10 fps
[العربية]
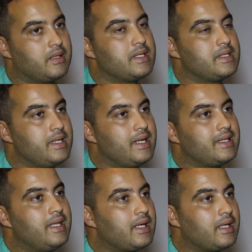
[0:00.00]
تاثيرات
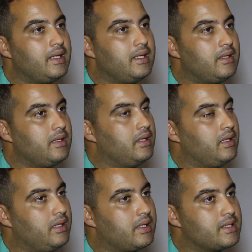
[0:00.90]
داخليه
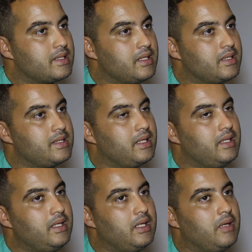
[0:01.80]
اللي
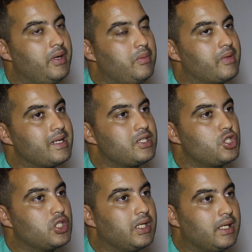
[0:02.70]
كتؤدي الى بعض المرات
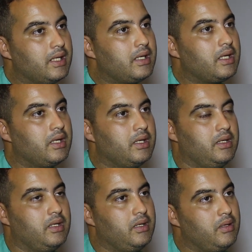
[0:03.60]
جلاله آه،
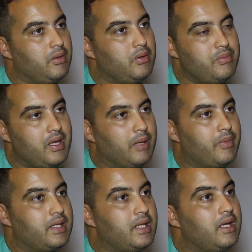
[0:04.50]
المياه
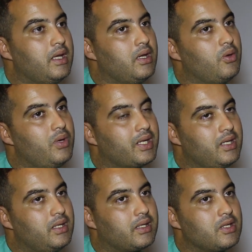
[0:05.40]
البيضاء
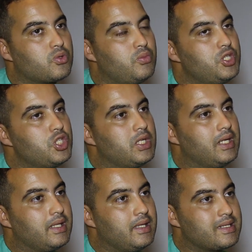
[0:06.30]
ولكن كتكون ماشي
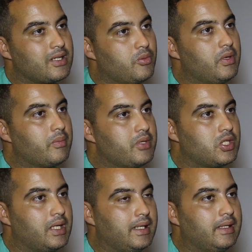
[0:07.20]
جلاله الناس الكبار من
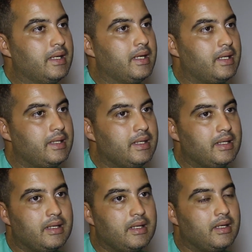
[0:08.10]
جلاله
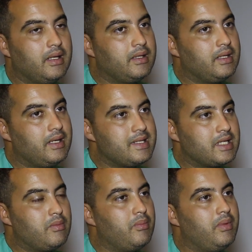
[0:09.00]
ديال ديال
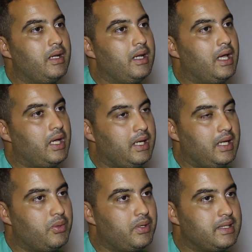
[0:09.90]
الاصابه
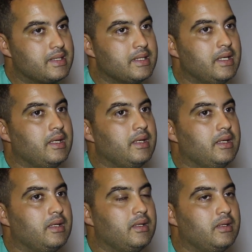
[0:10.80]
بالحوادث
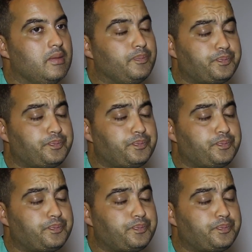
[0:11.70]
آه،